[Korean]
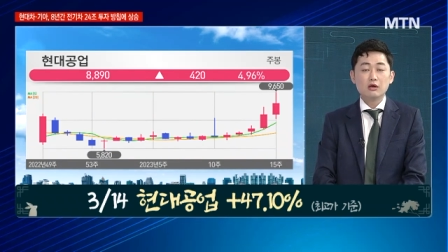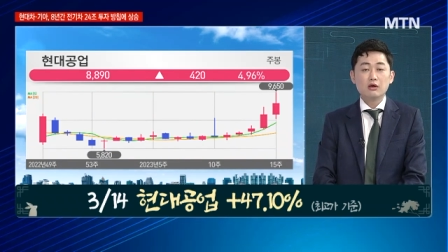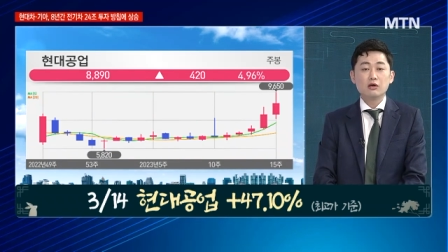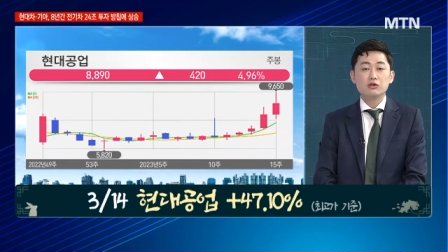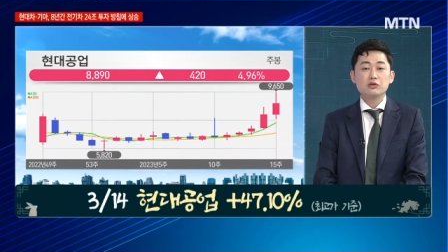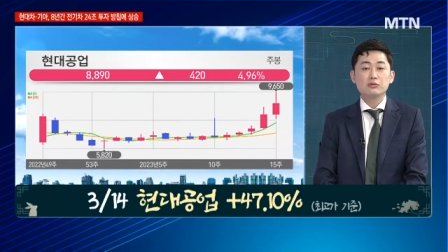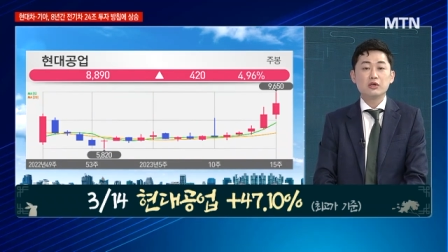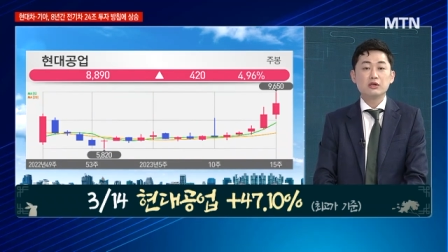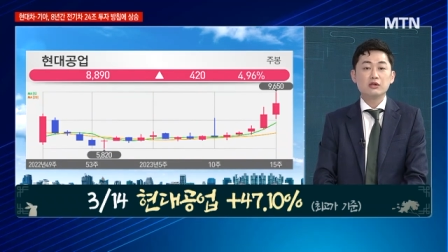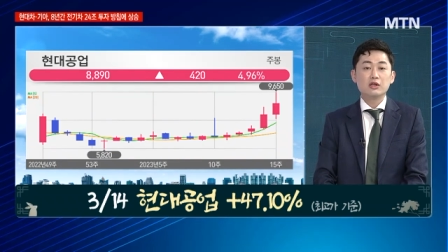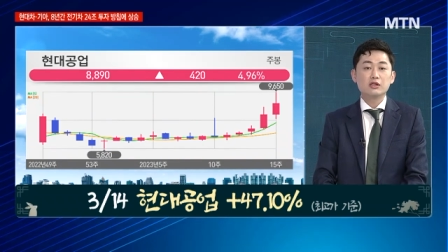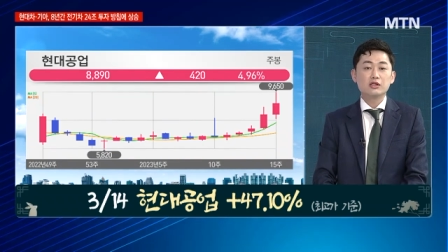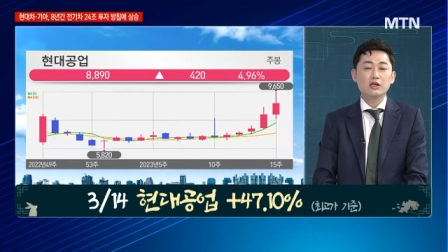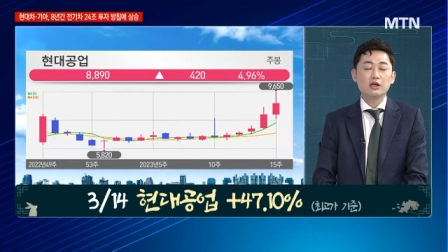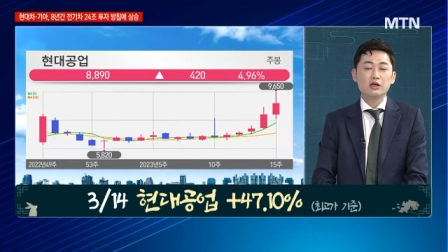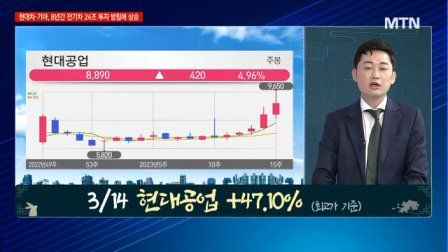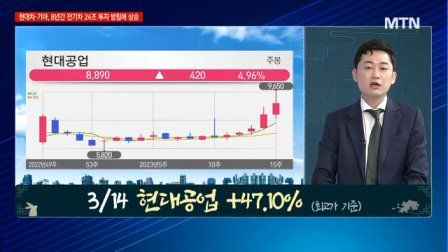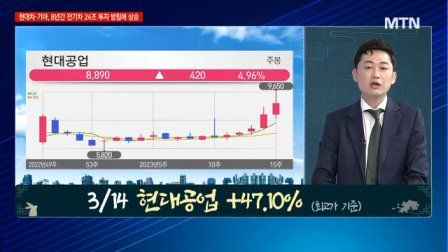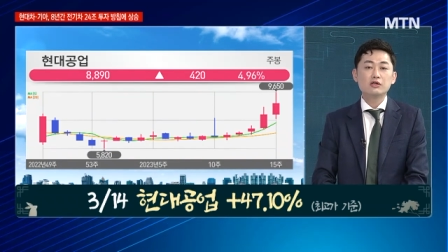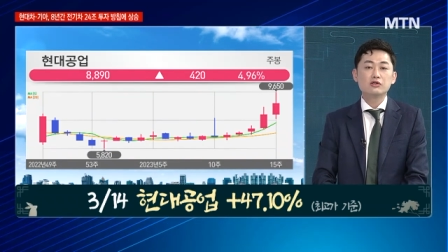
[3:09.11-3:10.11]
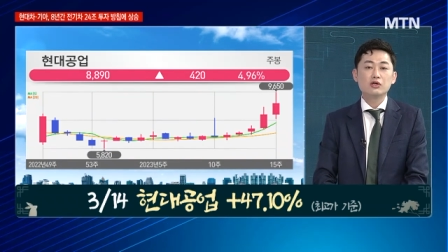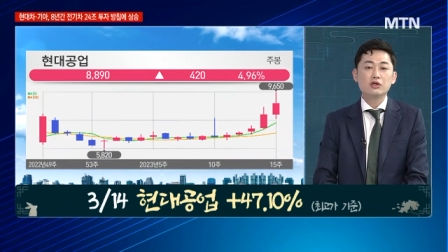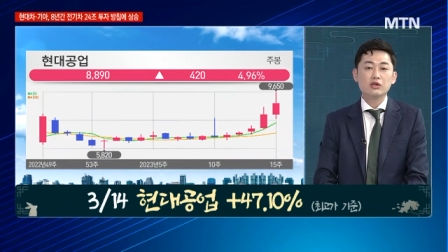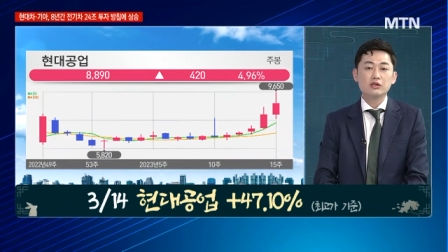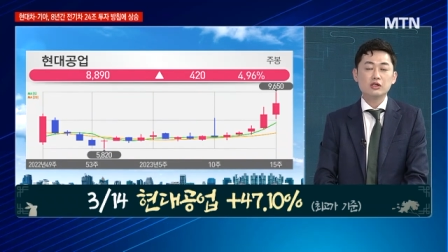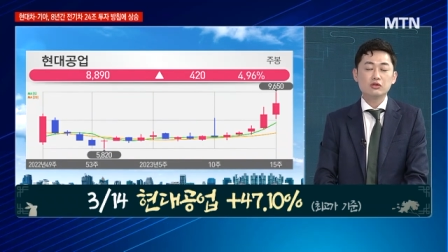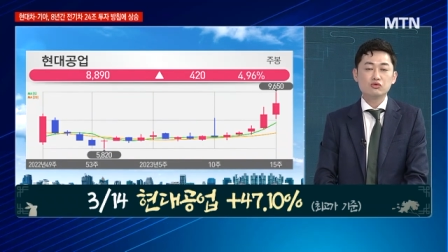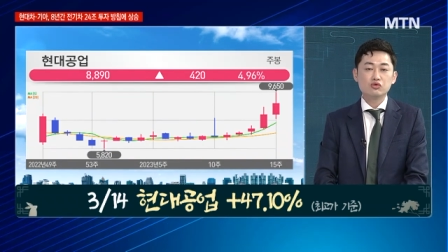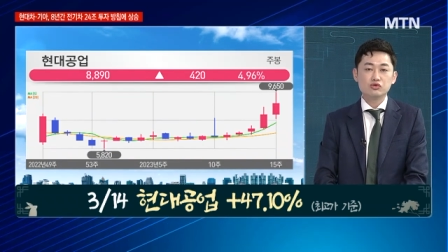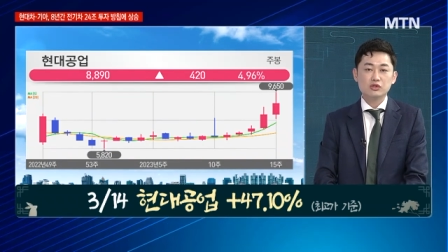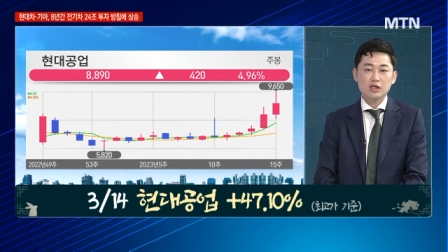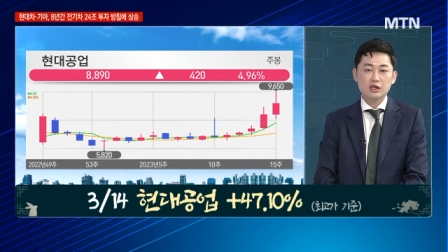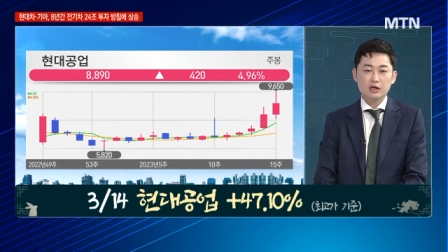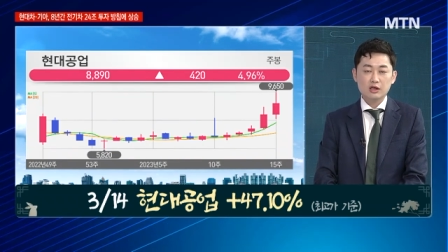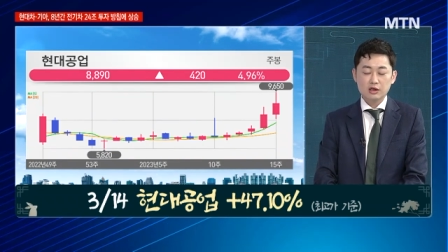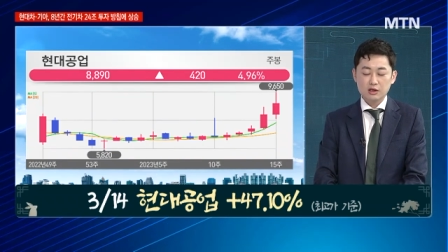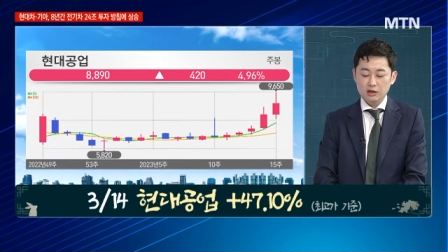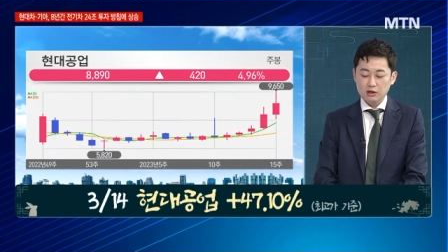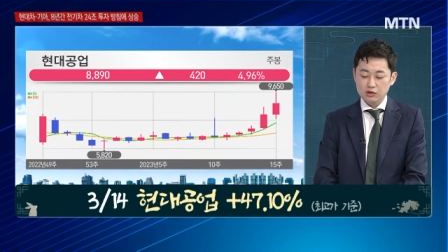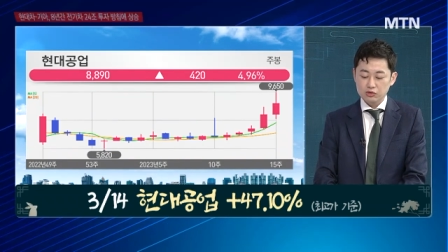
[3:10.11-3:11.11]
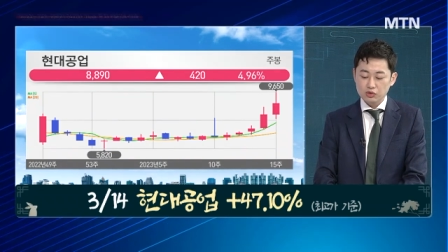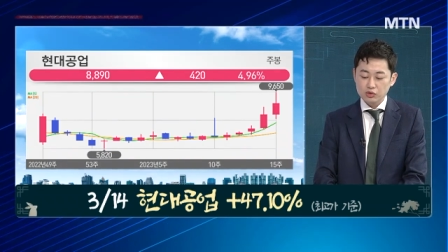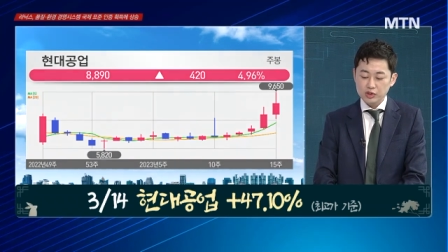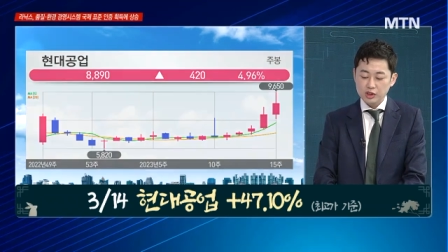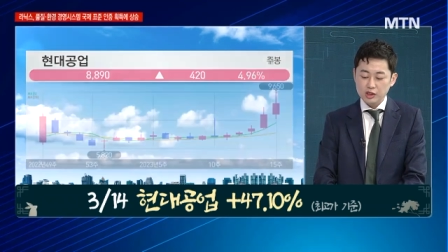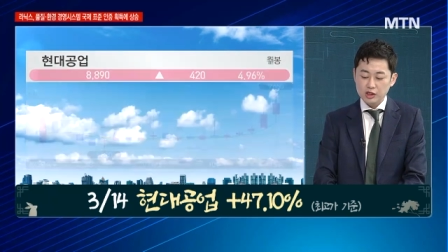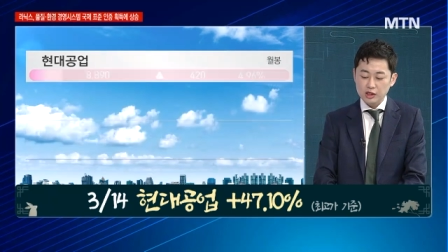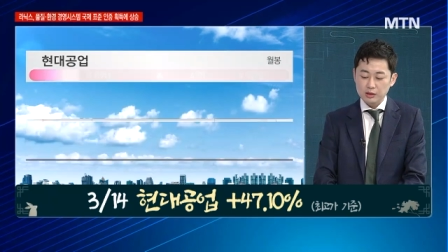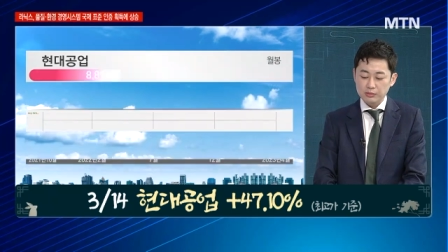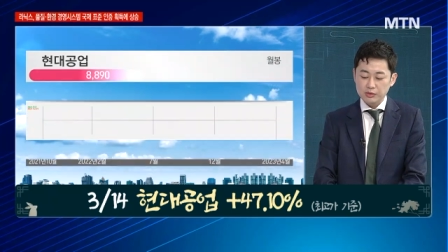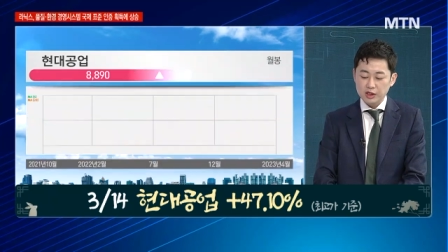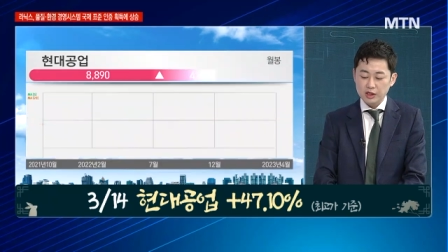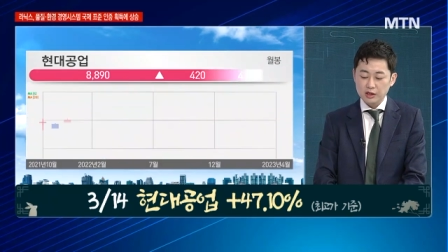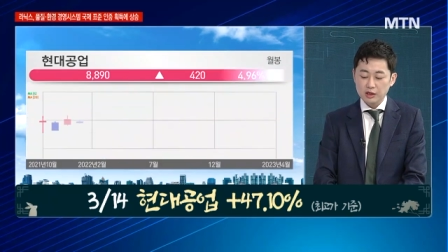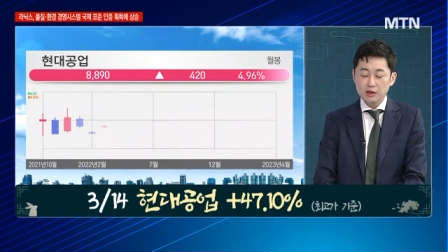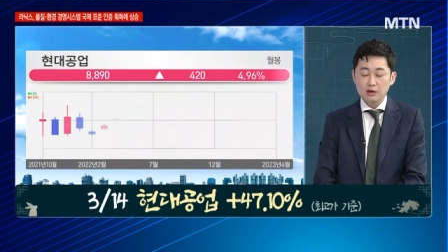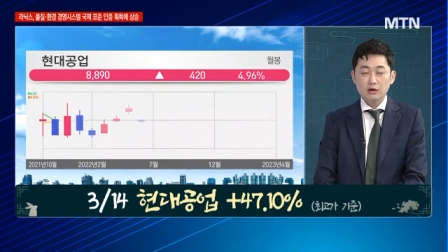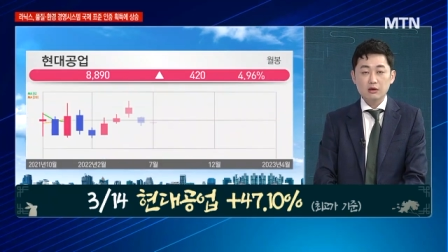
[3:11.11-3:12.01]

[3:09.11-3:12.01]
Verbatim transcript: 지금 현대차가 전기차 투자 소식과 함께